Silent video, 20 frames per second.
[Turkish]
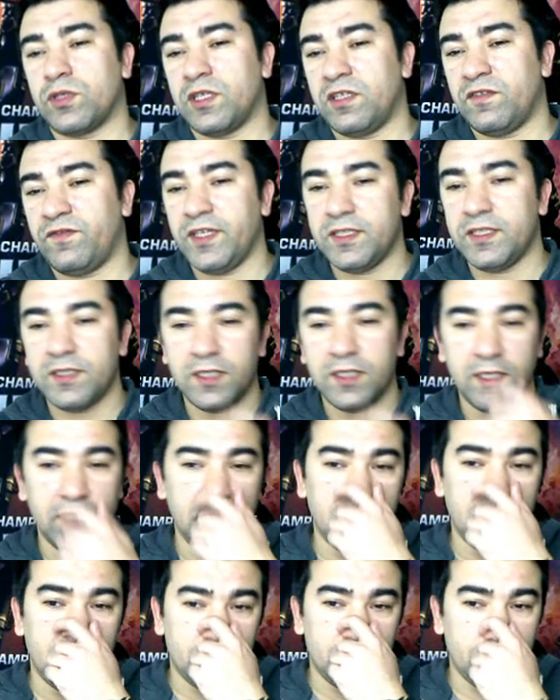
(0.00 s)
enfes.
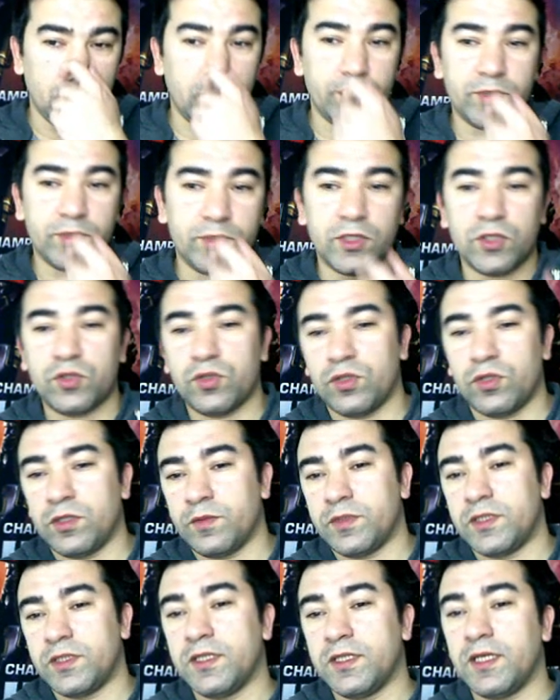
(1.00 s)
Şöyle bir şey
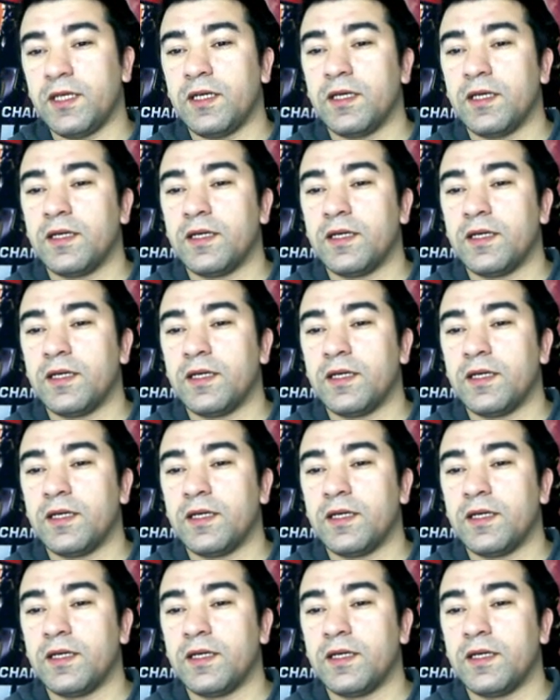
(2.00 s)
söyleyeyim size.